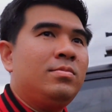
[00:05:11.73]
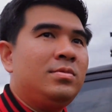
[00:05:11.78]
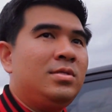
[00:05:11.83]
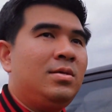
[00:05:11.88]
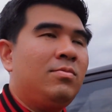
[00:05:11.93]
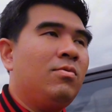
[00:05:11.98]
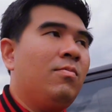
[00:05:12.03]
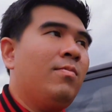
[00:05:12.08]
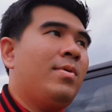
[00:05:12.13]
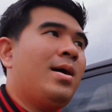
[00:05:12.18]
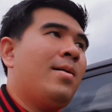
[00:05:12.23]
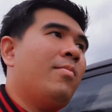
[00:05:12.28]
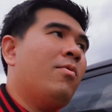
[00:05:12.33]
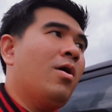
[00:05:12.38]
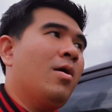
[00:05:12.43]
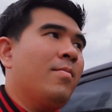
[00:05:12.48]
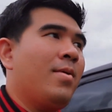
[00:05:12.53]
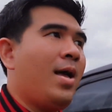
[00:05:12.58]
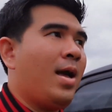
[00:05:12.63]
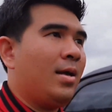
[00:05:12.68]
นี่ผมมาบ่
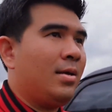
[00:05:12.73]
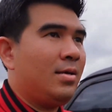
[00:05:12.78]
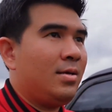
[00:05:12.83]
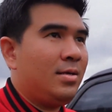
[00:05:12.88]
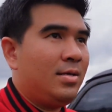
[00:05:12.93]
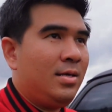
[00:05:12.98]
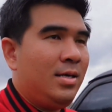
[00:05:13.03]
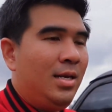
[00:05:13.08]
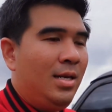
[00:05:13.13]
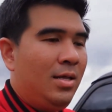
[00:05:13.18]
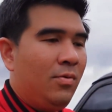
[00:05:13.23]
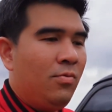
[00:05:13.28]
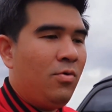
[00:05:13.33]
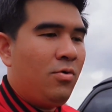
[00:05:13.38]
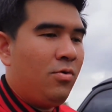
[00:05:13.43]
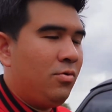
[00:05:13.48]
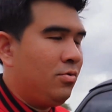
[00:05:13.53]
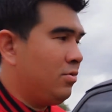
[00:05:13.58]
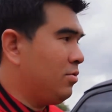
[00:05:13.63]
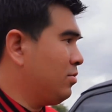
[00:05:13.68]
อยมากคีรีว
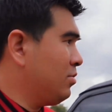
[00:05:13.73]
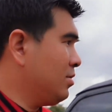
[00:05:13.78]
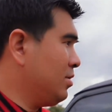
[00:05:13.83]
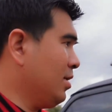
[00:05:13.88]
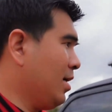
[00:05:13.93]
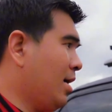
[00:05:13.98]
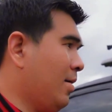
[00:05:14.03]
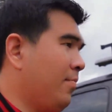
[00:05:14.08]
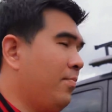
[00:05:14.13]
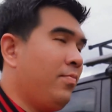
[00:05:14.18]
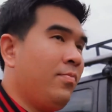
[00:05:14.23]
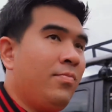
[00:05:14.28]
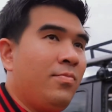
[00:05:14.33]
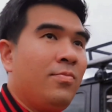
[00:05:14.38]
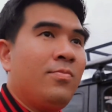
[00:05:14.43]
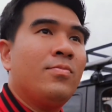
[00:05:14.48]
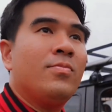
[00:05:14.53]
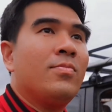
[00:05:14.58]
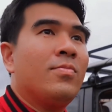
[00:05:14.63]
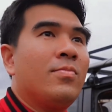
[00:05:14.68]
งนะครับ
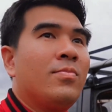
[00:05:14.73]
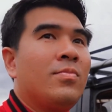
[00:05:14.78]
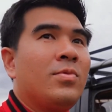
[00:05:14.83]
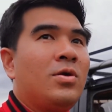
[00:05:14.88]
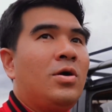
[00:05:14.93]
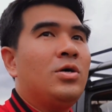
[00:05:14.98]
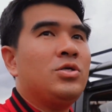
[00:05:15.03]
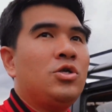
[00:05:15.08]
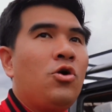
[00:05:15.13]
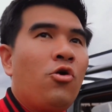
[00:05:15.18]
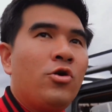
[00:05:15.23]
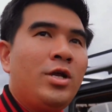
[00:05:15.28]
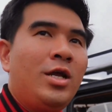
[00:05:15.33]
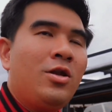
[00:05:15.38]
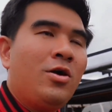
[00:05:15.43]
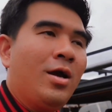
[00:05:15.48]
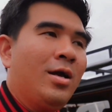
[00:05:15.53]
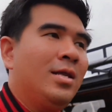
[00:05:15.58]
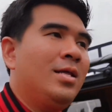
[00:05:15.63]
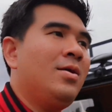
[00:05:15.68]
ก็โชคดี
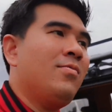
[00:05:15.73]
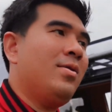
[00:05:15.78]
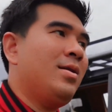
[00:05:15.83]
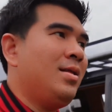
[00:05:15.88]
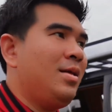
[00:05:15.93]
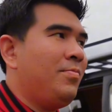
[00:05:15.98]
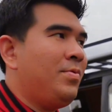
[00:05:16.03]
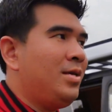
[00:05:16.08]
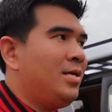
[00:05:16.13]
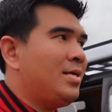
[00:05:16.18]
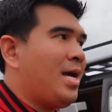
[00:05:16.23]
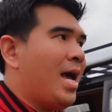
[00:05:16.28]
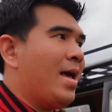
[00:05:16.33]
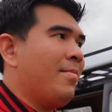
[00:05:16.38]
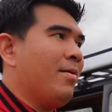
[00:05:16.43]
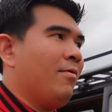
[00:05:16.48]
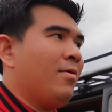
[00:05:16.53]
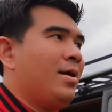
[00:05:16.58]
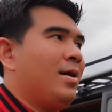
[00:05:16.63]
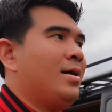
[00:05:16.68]
หน่อยที่วันนี้พี่ชาย
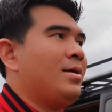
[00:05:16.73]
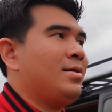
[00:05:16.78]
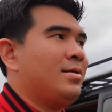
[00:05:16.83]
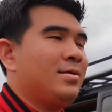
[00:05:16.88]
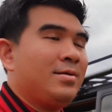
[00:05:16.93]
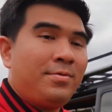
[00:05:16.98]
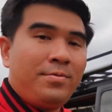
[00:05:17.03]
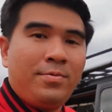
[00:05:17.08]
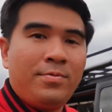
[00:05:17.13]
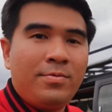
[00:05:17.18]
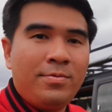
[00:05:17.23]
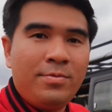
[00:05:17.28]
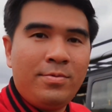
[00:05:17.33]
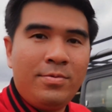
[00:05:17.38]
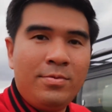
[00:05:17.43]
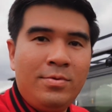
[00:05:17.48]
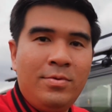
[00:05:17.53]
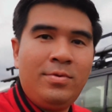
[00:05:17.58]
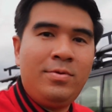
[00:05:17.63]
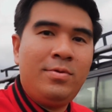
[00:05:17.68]
แบบว่า
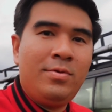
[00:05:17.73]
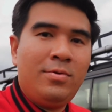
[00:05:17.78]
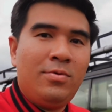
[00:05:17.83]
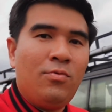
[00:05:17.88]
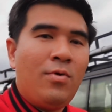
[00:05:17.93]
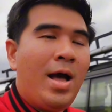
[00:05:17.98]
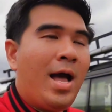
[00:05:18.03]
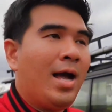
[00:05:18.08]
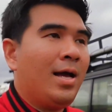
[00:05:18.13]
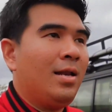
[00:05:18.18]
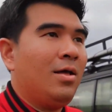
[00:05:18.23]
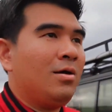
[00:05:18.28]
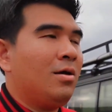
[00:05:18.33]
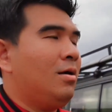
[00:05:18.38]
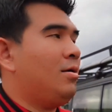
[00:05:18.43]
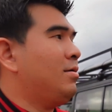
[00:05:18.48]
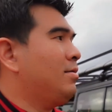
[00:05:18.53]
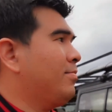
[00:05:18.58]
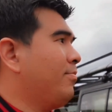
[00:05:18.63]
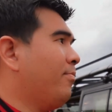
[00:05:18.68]
ว่างแล้วก็
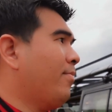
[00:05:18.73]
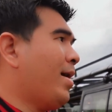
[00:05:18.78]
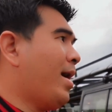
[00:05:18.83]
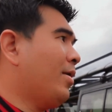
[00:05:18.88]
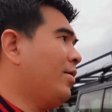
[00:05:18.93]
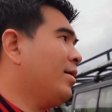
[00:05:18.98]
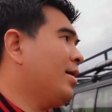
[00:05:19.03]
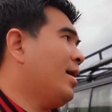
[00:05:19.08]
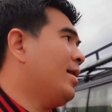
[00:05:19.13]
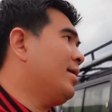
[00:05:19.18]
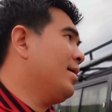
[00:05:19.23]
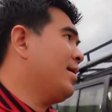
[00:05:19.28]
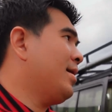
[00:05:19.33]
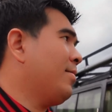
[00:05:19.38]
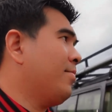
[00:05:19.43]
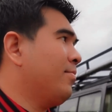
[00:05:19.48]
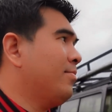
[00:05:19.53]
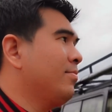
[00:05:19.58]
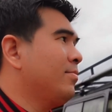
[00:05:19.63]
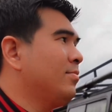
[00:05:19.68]
มาด้วยกันนะค
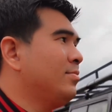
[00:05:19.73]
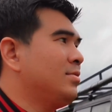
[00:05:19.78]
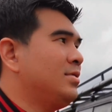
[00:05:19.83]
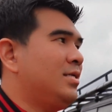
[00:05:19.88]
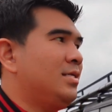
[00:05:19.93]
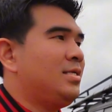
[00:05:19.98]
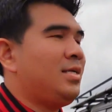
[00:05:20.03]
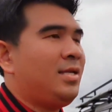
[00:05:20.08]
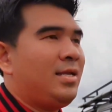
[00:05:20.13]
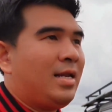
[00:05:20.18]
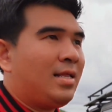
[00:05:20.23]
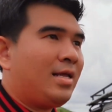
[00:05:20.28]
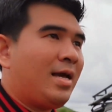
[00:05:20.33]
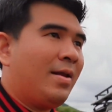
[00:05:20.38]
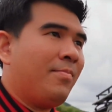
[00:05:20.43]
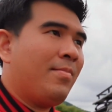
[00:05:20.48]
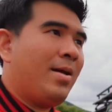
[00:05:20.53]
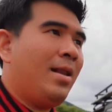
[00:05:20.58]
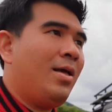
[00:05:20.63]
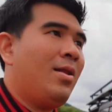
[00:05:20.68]
รับ จริง ๆนัดกั
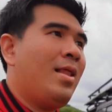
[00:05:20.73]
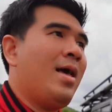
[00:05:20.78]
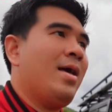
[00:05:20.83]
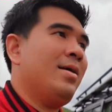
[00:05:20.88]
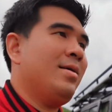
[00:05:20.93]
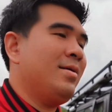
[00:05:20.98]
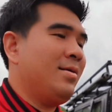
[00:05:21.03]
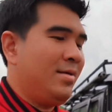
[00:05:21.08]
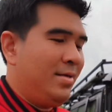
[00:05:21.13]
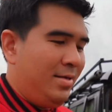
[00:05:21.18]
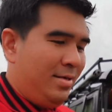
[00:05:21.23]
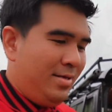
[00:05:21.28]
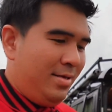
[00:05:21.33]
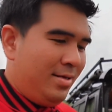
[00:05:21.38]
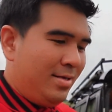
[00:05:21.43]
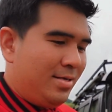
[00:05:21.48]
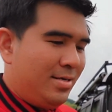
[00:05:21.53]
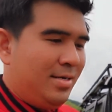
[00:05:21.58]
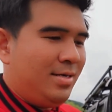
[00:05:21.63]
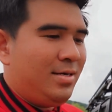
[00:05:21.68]
นมาแล้วล่ะ
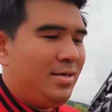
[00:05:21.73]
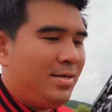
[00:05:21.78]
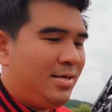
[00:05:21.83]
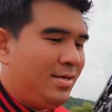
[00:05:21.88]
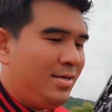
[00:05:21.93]
คือ